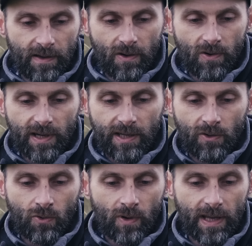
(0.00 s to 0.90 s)
euh, ancré
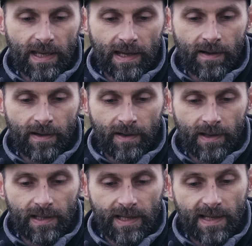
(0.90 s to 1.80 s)
dans l'eau. Et euh,
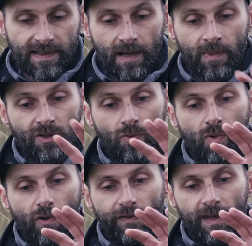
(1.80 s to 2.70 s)
lié à ça, ben, son
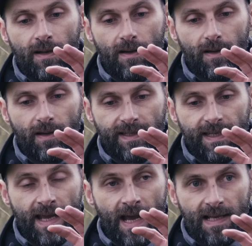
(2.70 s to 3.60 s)
profil
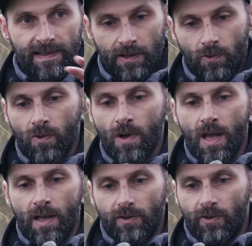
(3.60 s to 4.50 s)
qui est assez haut,
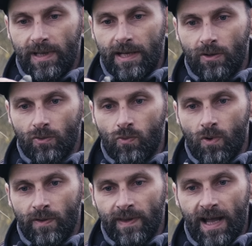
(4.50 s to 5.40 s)
quand il est dans le
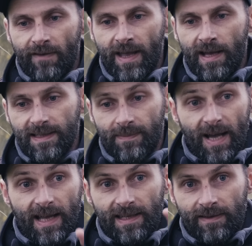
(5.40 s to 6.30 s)
courant de travers, c'est
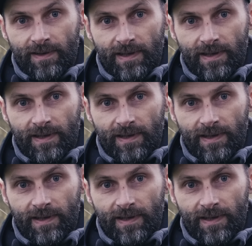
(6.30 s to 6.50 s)
pareil,